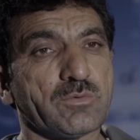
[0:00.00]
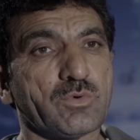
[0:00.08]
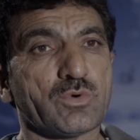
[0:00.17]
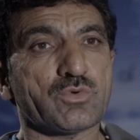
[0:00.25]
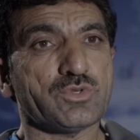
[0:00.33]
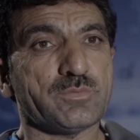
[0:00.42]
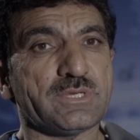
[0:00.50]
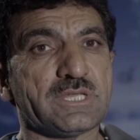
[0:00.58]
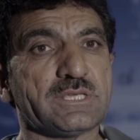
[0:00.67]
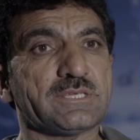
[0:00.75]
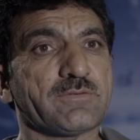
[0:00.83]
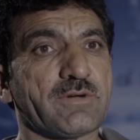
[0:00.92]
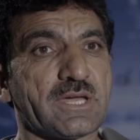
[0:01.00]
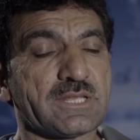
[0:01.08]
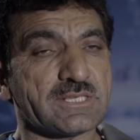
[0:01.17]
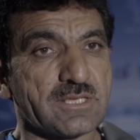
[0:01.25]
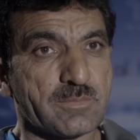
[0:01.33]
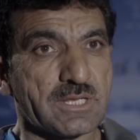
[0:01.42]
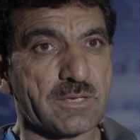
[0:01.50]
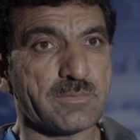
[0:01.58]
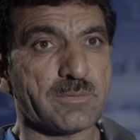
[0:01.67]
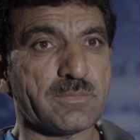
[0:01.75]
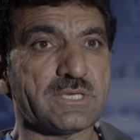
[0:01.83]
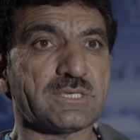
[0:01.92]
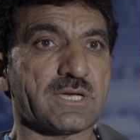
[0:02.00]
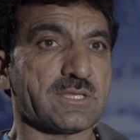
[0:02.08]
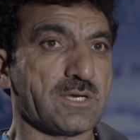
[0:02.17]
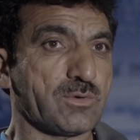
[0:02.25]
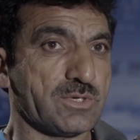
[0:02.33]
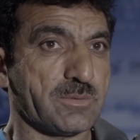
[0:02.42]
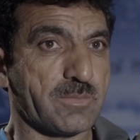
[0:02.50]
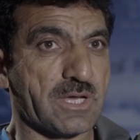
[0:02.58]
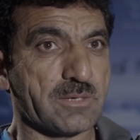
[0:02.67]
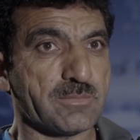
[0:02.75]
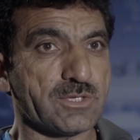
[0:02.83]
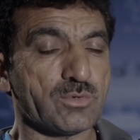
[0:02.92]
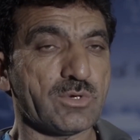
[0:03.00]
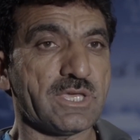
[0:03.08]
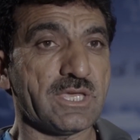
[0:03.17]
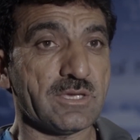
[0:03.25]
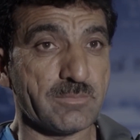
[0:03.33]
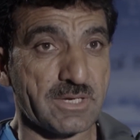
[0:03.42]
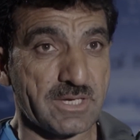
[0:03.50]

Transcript: वो कुछ भी नहीं फॉर एग्ज़ाम्पल अभी मैं जाता हूँ नेपाल में तो एक